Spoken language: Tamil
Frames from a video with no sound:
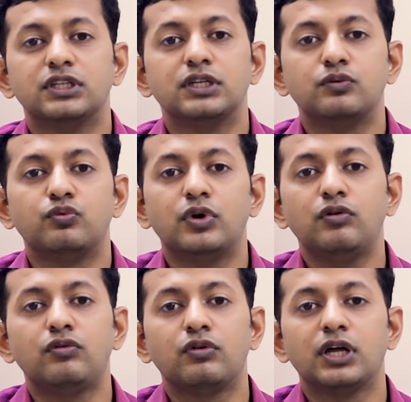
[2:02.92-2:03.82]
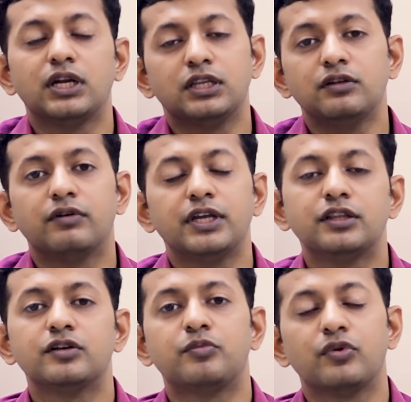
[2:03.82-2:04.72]
வந்து உணவு குழாயிலேருந்து
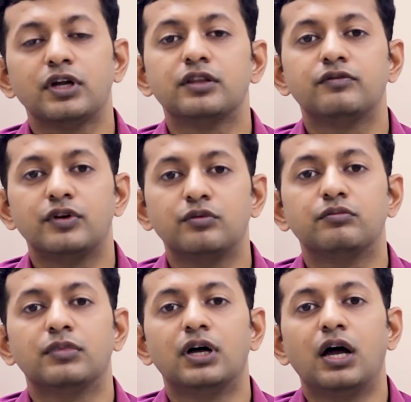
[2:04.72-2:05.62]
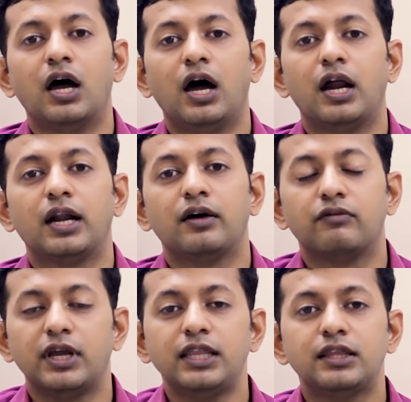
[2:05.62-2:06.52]
வயிற்றுக்கு போக இது விடும்
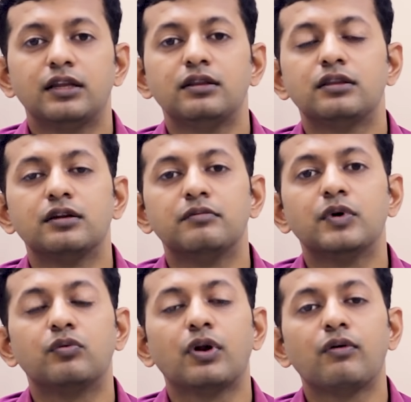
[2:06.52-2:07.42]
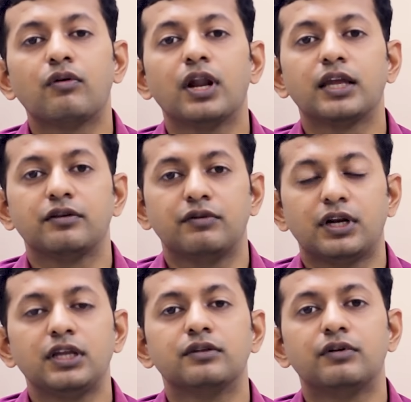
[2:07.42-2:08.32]
ஆனால் வயிற்றுலேருந்து திரும்ப உணவு குழாய்க்கு
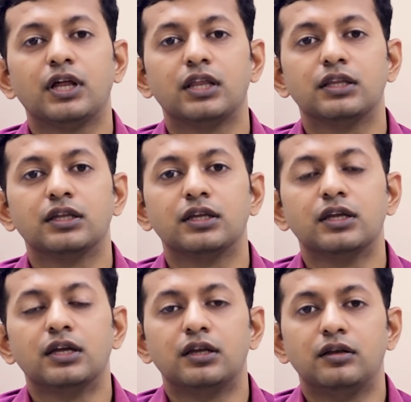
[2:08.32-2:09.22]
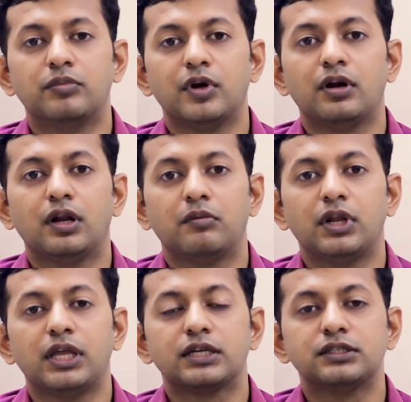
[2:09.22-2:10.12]
வர இது விடாது இப்போ
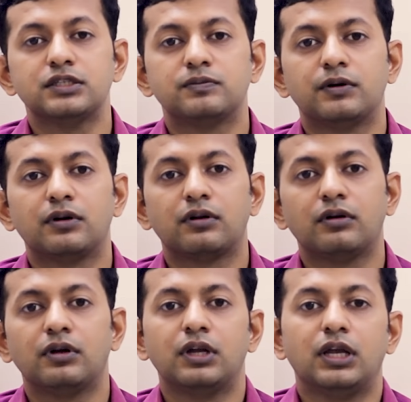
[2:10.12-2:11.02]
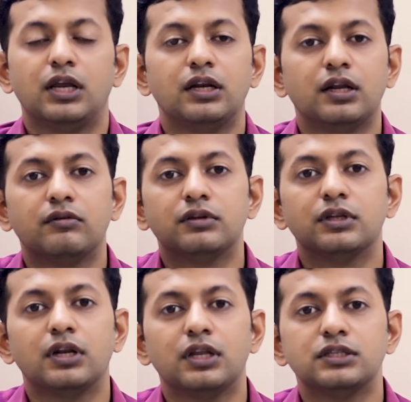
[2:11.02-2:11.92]
நம்மலாம் எக்ஸசைஸ் பண்ணுறோம் எல்லாம்
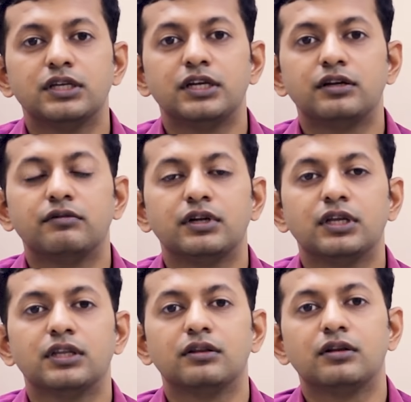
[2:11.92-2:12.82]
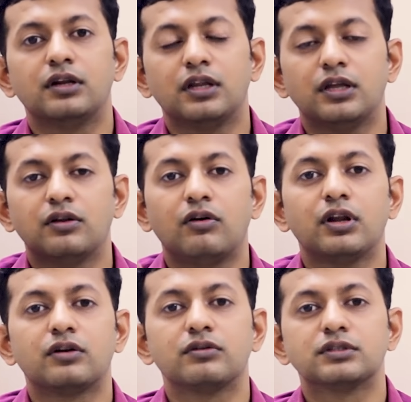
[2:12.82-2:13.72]
வந்து எல்லாம் ஜெயின் வீல் எதுன்னு
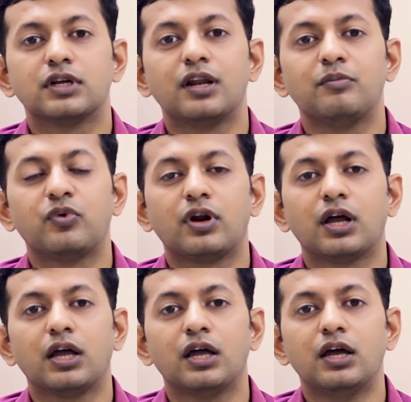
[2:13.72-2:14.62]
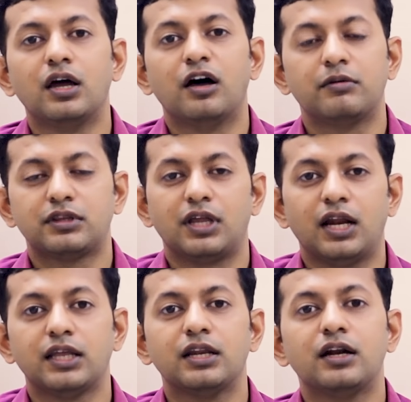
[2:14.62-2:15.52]
ரோலர் கோஸ்டர்லாம் போகிறாங்க அப்புறம்
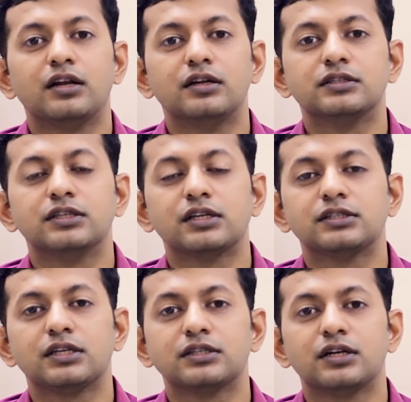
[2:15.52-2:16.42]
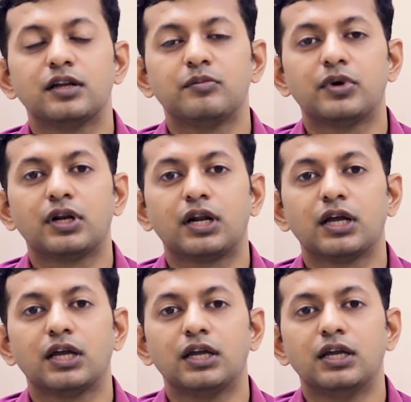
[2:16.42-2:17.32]
தலைகளாக நின்று சிரசாசனம்லாம் பண்ணுறாங்க